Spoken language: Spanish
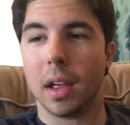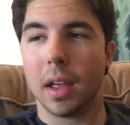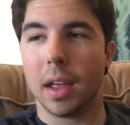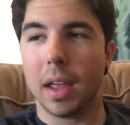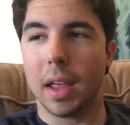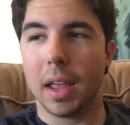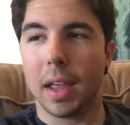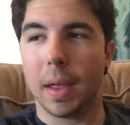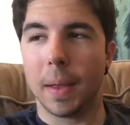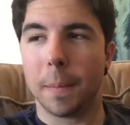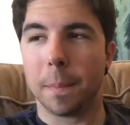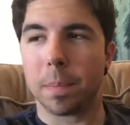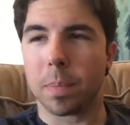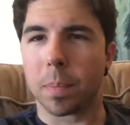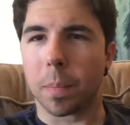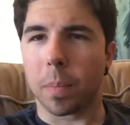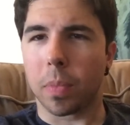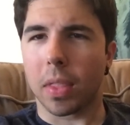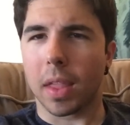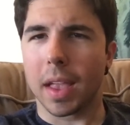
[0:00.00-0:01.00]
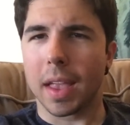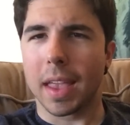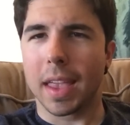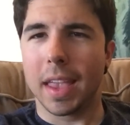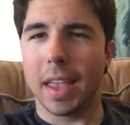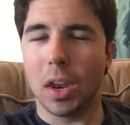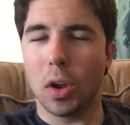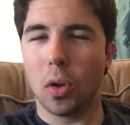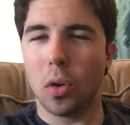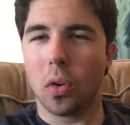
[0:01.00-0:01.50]
Eh,
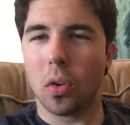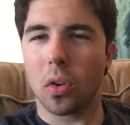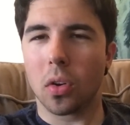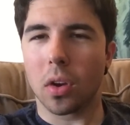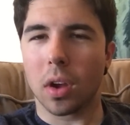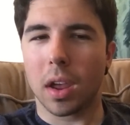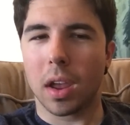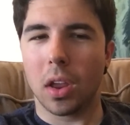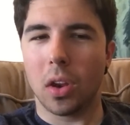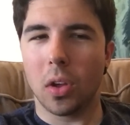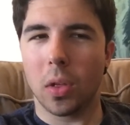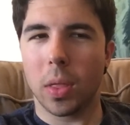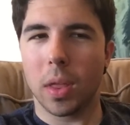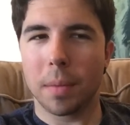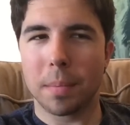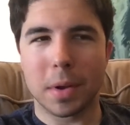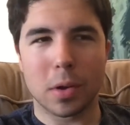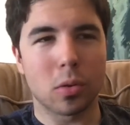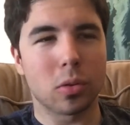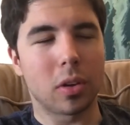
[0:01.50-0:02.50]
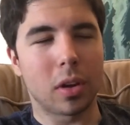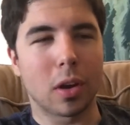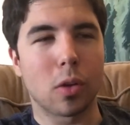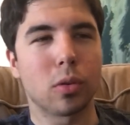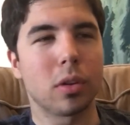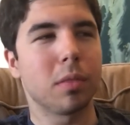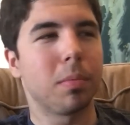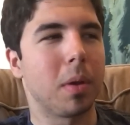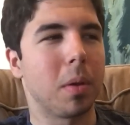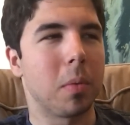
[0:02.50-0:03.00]
Quiero, quiero hacer más cosas, otras
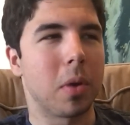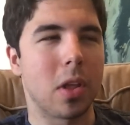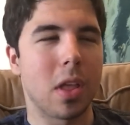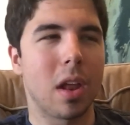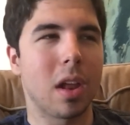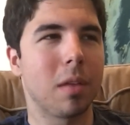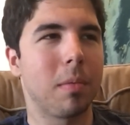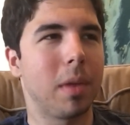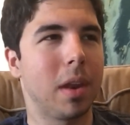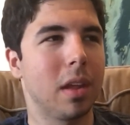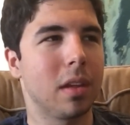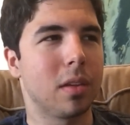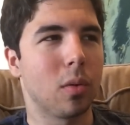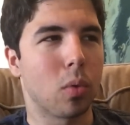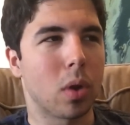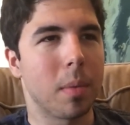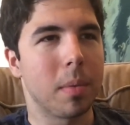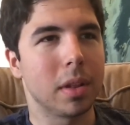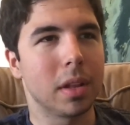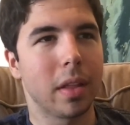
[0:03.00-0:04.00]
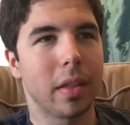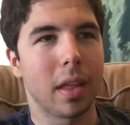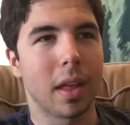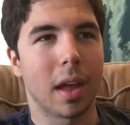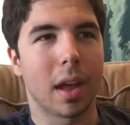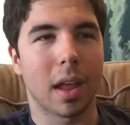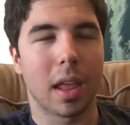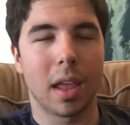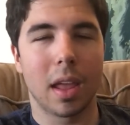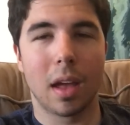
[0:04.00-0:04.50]
cosas, pero bueno, ya las veréis seguramente de
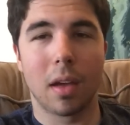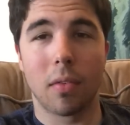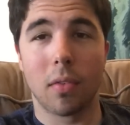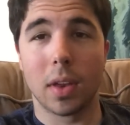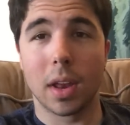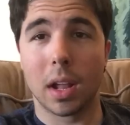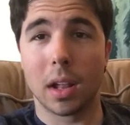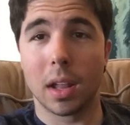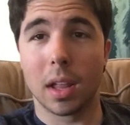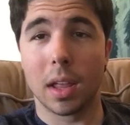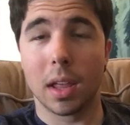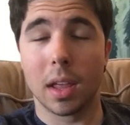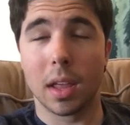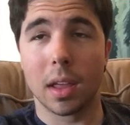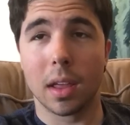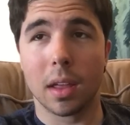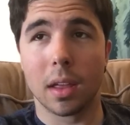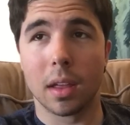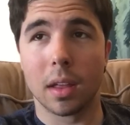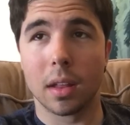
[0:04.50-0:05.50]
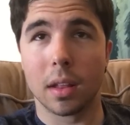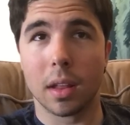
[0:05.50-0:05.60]
aquí a final de,